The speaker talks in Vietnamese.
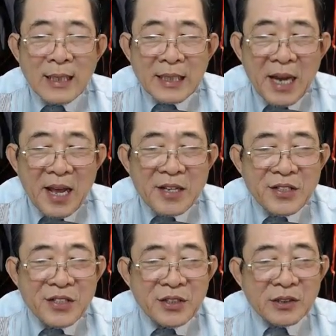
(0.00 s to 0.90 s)
Đế
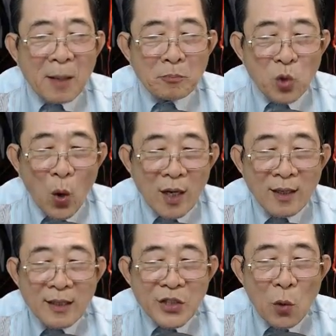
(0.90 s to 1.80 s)
dương tâm thuật
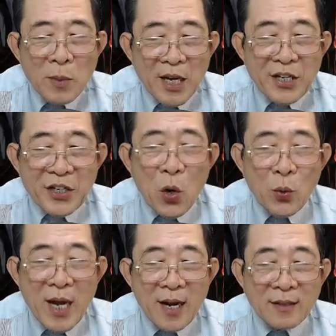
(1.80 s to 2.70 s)
vốn là người cô
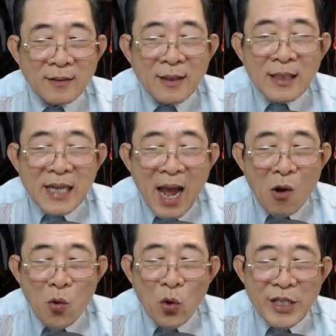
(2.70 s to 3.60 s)
đơn,
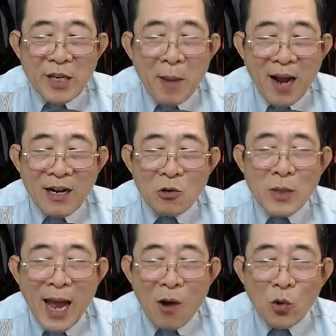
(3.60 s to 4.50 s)
nào có vị bằng hữu
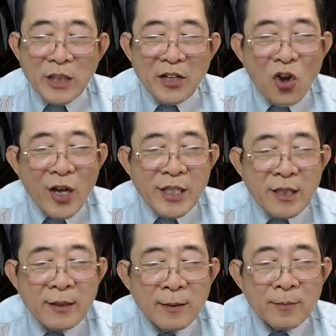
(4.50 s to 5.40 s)
nào có thể nói
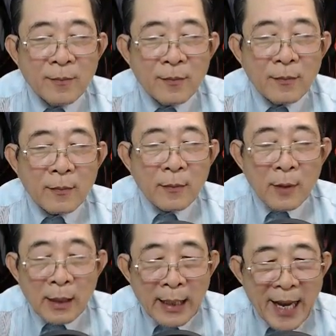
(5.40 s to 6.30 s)
chứ.
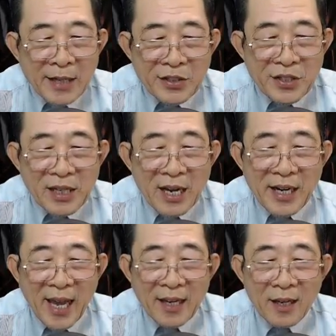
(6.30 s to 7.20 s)
Nghe được lời
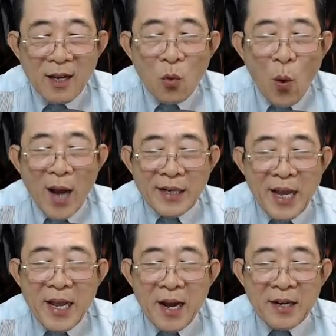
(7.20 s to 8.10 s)
này, hoàng
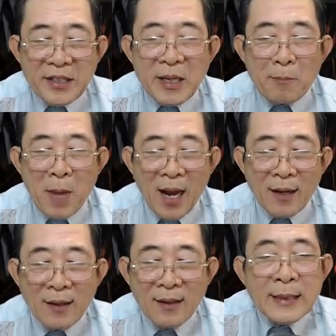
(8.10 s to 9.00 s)
đế hơi trầm mặt,
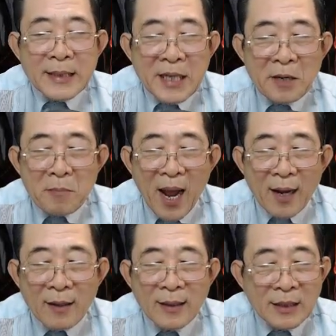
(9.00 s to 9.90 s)
trên mặt
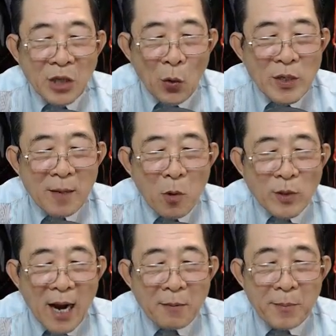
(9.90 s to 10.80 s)
nổi lên một
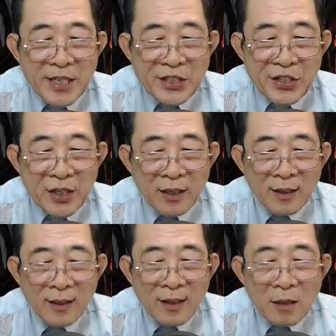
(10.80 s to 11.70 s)
trận bi thương,
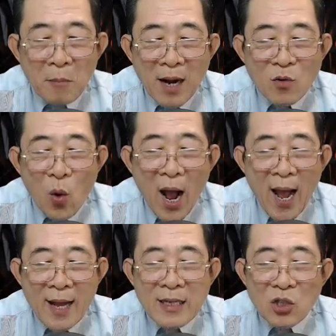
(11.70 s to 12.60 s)
bất
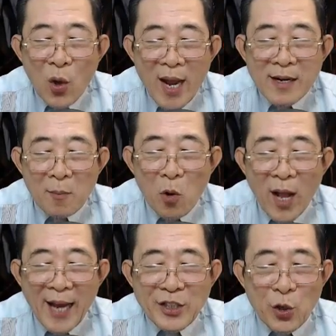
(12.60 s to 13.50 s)
quá lóe lên một
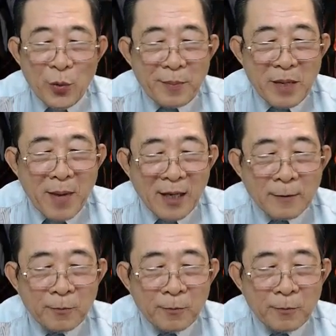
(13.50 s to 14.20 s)
cái rồi biến mất.